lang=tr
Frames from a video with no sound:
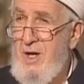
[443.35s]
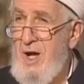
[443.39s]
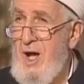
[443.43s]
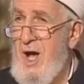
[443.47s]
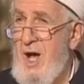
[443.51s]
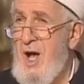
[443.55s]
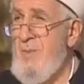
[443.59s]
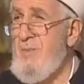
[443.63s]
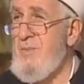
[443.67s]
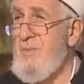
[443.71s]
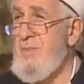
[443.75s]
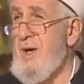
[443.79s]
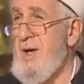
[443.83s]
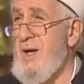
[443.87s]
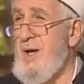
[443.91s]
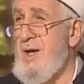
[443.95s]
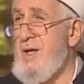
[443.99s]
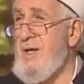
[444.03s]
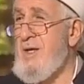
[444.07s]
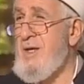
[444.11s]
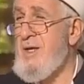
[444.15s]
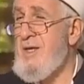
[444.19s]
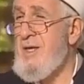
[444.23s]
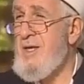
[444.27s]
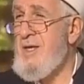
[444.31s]

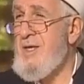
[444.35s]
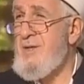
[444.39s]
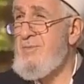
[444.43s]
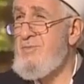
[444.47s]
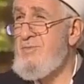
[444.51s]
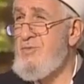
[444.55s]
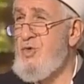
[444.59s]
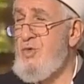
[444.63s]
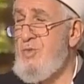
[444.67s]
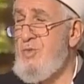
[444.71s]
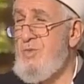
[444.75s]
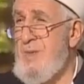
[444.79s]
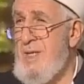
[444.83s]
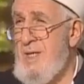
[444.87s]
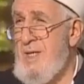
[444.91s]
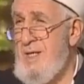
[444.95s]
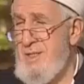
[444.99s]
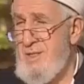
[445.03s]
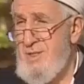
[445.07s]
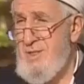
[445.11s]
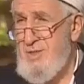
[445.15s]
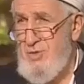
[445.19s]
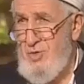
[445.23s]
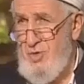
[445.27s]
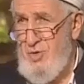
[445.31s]
Ama
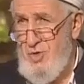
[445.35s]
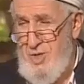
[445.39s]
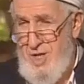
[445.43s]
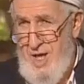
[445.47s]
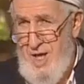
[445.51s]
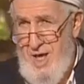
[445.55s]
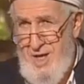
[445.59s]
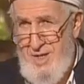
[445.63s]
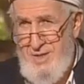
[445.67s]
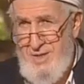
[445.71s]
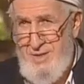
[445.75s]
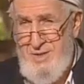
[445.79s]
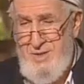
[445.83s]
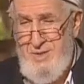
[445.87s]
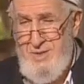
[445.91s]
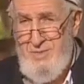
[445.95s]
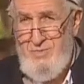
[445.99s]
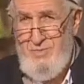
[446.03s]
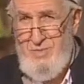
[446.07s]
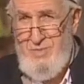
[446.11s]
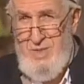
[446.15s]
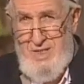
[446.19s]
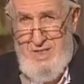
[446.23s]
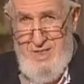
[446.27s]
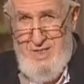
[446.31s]
mümin olan
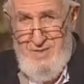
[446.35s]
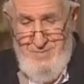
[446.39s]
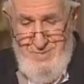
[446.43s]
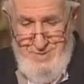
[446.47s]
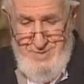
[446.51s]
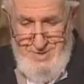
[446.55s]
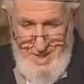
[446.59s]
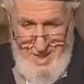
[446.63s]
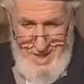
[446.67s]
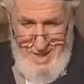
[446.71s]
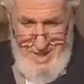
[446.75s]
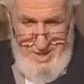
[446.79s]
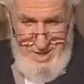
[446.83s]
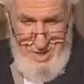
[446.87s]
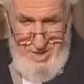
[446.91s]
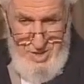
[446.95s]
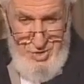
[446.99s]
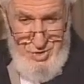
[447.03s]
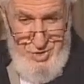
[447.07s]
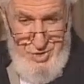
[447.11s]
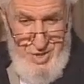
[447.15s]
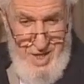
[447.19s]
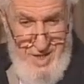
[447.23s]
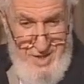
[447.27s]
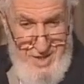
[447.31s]
bir kimse
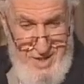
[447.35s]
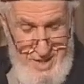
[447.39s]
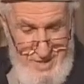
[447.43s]
inkar